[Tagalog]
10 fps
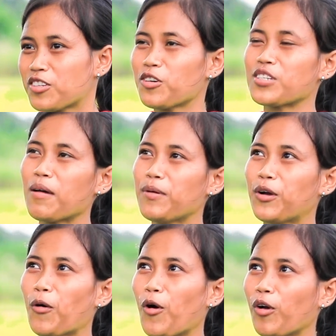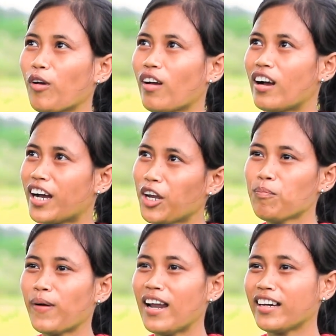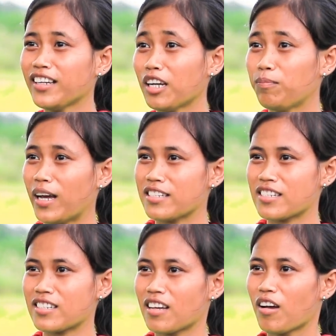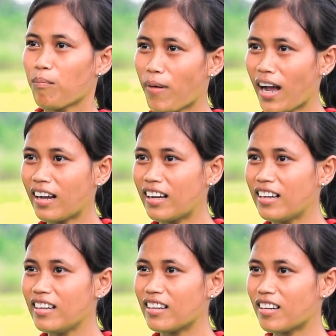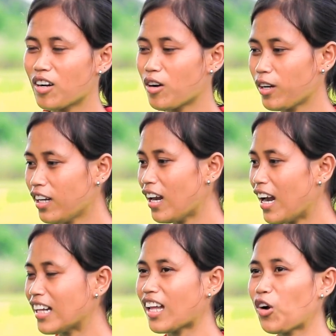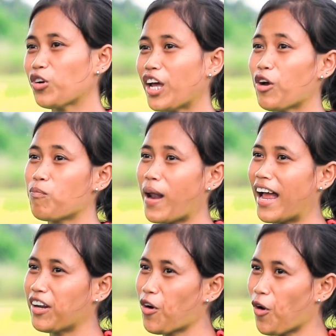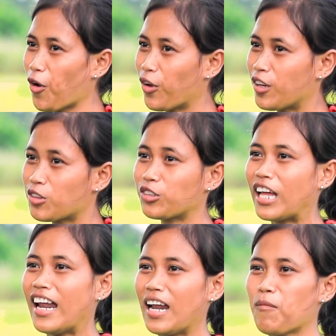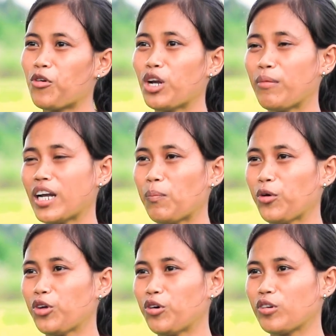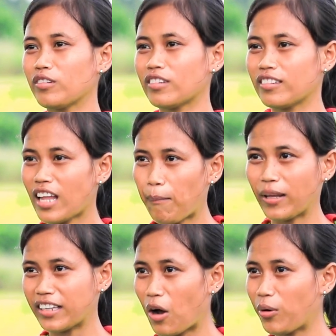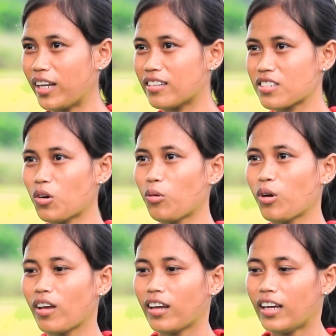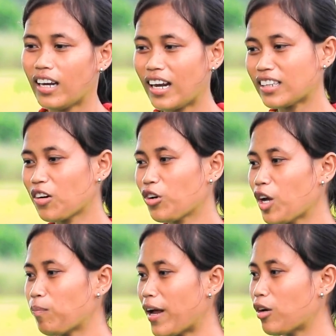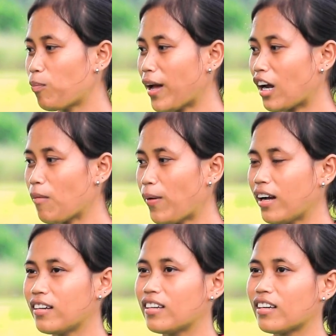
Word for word: So, sabi ko, ngayon pa lang in advance, mag ilalatag ko na yung plano. Total, alam ko naman na po yung dapat gawin. So, ilalatag ko na yung plano para kapag